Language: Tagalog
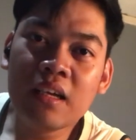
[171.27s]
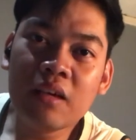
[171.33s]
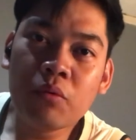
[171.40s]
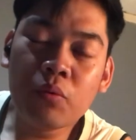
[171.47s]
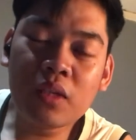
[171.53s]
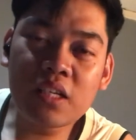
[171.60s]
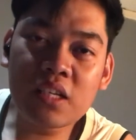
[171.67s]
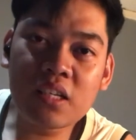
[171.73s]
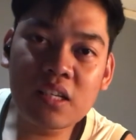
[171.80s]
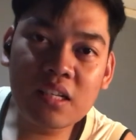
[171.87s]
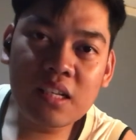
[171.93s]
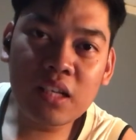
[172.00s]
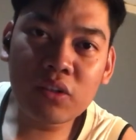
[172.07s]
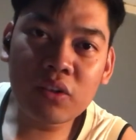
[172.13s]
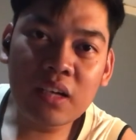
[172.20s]
Which is,
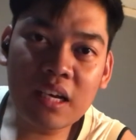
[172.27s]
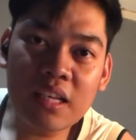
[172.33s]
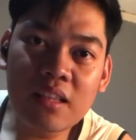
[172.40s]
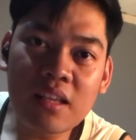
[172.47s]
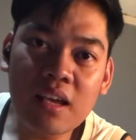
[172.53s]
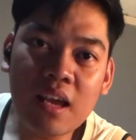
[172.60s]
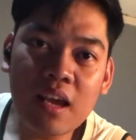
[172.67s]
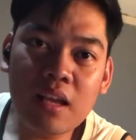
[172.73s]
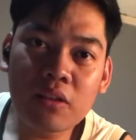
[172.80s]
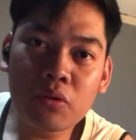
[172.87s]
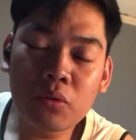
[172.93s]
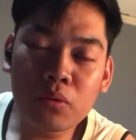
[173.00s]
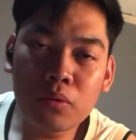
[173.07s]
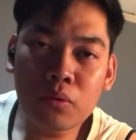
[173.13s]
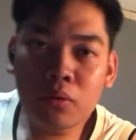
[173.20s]
dito naka-indicate
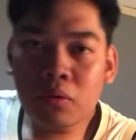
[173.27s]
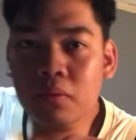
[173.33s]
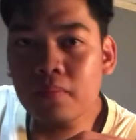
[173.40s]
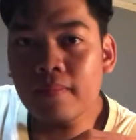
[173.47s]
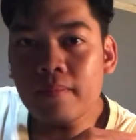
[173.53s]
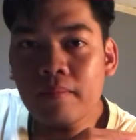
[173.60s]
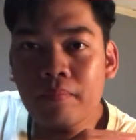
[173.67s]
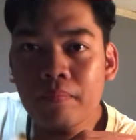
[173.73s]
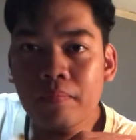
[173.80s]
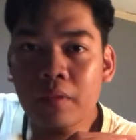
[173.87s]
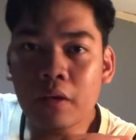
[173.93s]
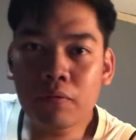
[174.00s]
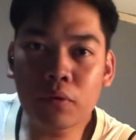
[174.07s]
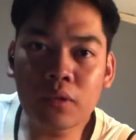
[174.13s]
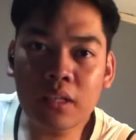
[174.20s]
yung
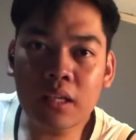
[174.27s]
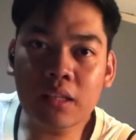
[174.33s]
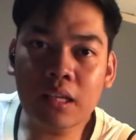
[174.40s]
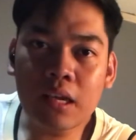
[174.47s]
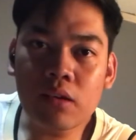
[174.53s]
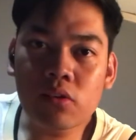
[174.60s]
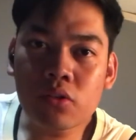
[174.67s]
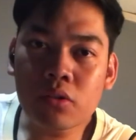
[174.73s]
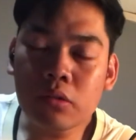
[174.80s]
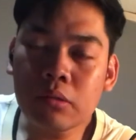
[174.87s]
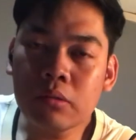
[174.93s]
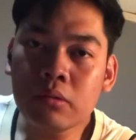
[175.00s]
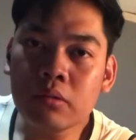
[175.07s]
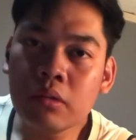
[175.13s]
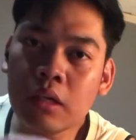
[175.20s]
full details
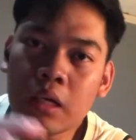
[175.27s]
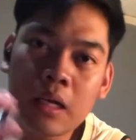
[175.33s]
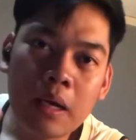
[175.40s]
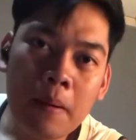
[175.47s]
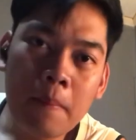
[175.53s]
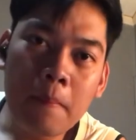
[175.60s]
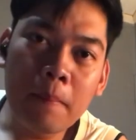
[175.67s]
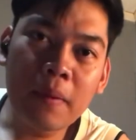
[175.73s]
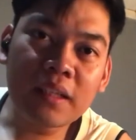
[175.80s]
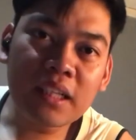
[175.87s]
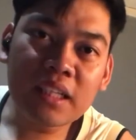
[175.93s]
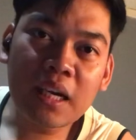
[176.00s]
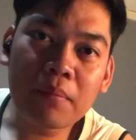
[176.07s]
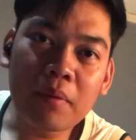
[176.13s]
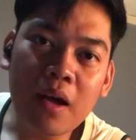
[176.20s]
nung
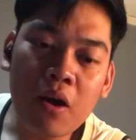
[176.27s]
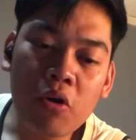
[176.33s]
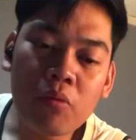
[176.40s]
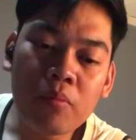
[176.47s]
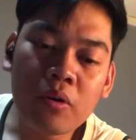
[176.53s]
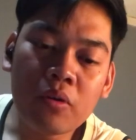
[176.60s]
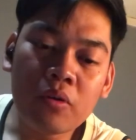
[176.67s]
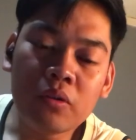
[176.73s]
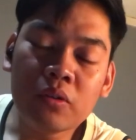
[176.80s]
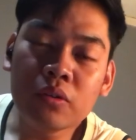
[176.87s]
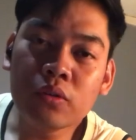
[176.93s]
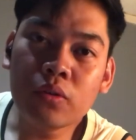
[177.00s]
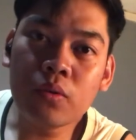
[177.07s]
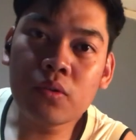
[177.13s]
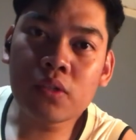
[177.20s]
pagkatrabaho mo
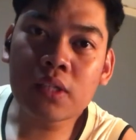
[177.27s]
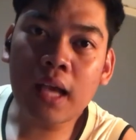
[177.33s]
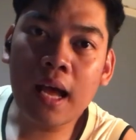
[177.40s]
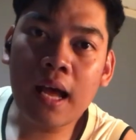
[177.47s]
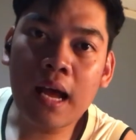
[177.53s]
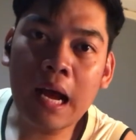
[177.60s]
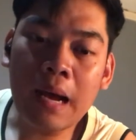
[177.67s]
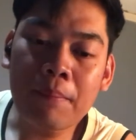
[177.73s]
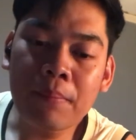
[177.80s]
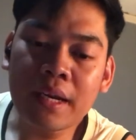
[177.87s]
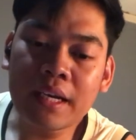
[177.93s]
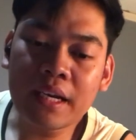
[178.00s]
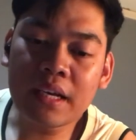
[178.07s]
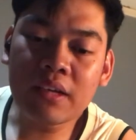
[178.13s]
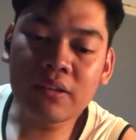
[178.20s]
dun sa
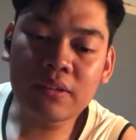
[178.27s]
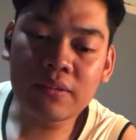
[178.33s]
company na yon.